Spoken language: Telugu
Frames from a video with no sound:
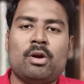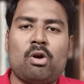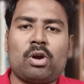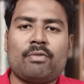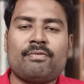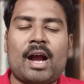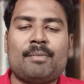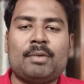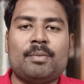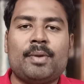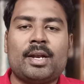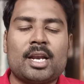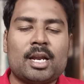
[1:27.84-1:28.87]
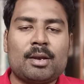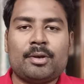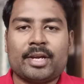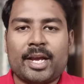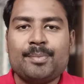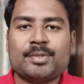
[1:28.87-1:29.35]
ఒక ఫ్యామిలీ పెట్టడం
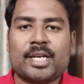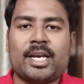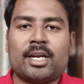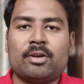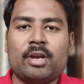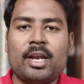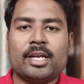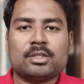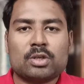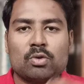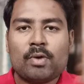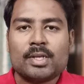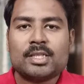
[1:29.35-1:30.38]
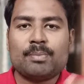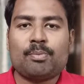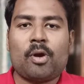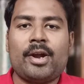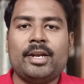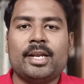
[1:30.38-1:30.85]
లాంటి ఏం చేయకుండా లైక్ టువర్డ్స్ ది
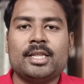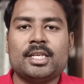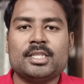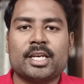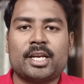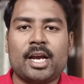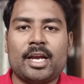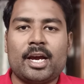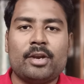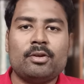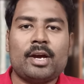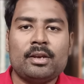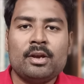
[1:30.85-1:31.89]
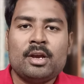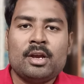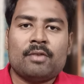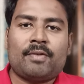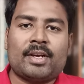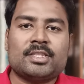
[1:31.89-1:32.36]
పాయింట్ అయితే స్టిక్ అయ్యారు అండ్
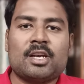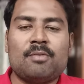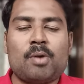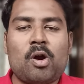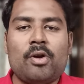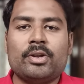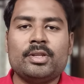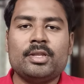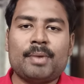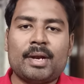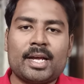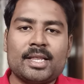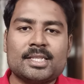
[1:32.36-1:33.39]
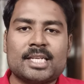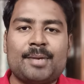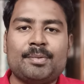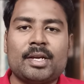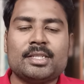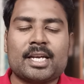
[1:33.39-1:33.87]
ఫస్ట్ హాఫ్ బాగుంటుంది బట్ అట్ ద
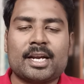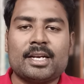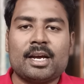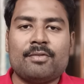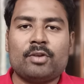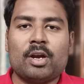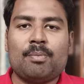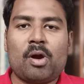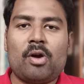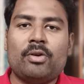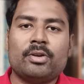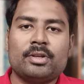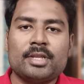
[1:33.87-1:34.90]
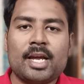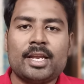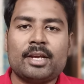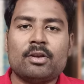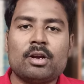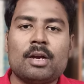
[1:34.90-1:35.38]
సేమ్ టైం సెకండ్ హాఫ్ కూడా బాగుంటుంది
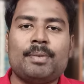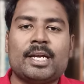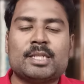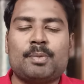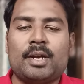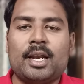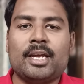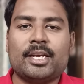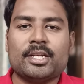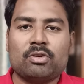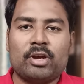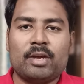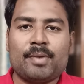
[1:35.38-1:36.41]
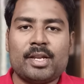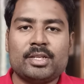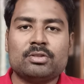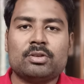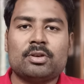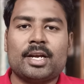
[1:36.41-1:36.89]
అండ్ ఇంకొక ప్లేస్మెంట్ లైక్ ఈ స్టోరీ
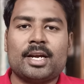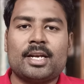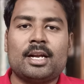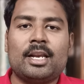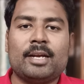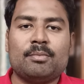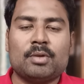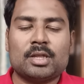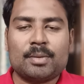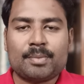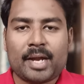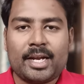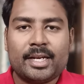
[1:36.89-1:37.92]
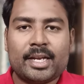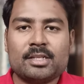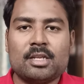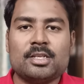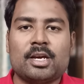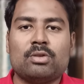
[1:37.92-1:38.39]
మనం చూసుకుంటే కనుక లైక్ మొత్తం
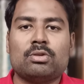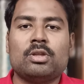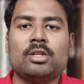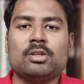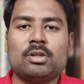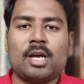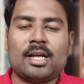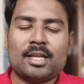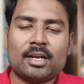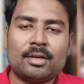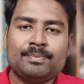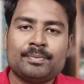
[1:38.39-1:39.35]
నైంటీస్లో జరుగుతుంది సో దాని దగ్గర